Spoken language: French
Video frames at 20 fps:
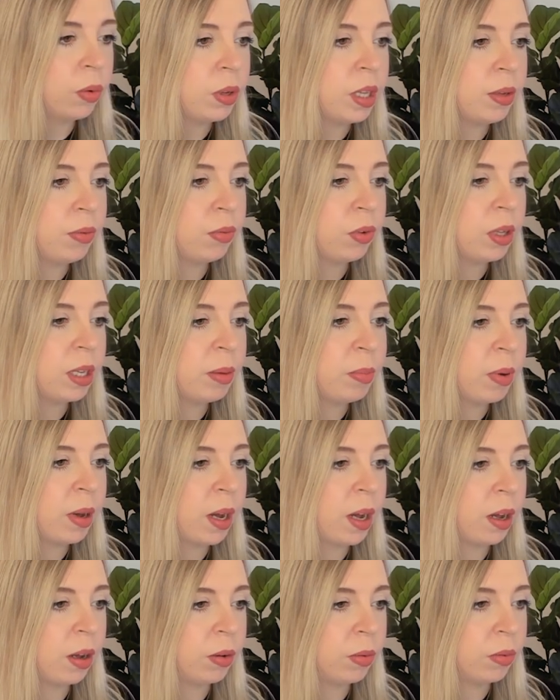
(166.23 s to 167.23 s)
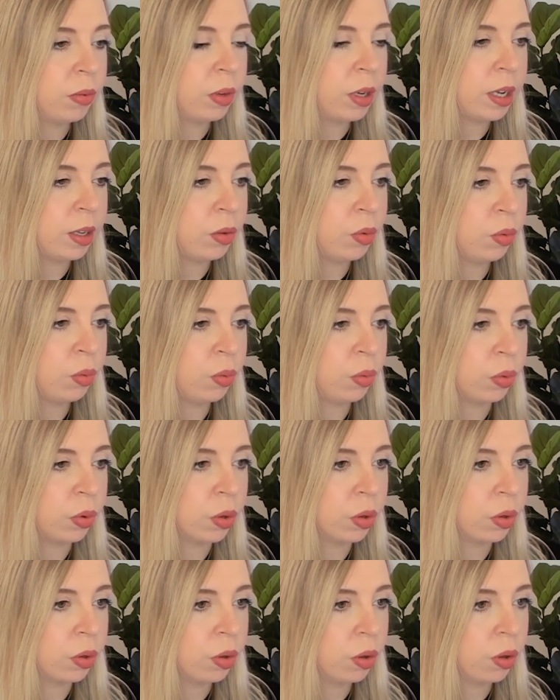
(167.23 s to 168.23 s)
Au niveau des bas, on a
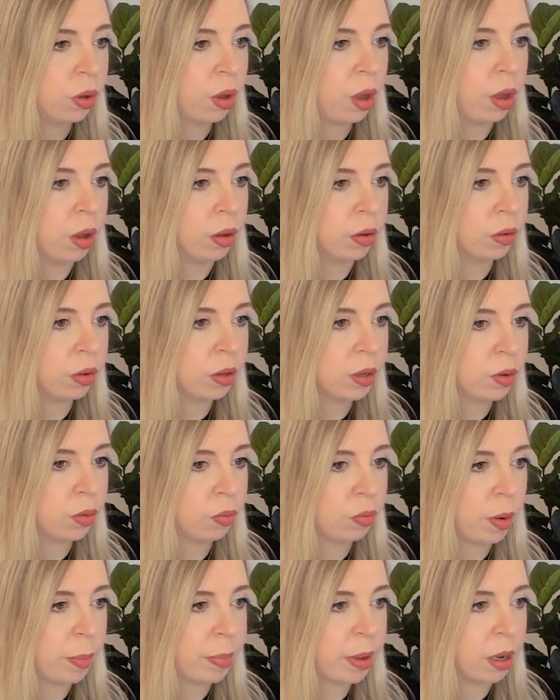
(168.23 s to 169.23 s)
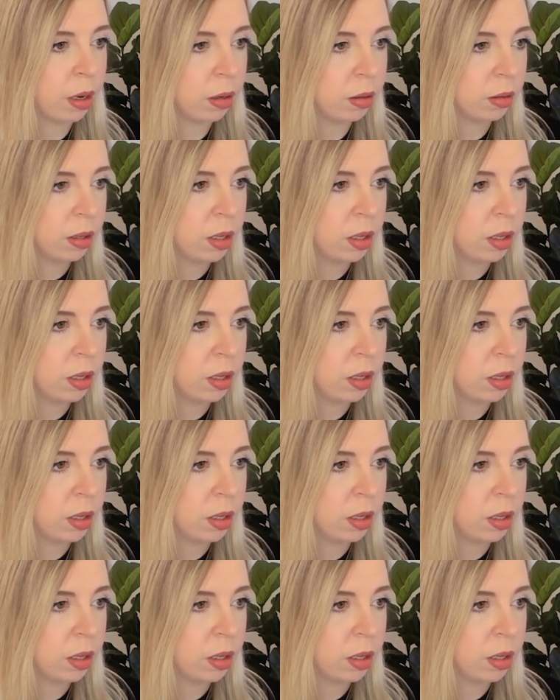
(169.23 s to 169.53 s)
donc... Ah, attendez, on voit pas.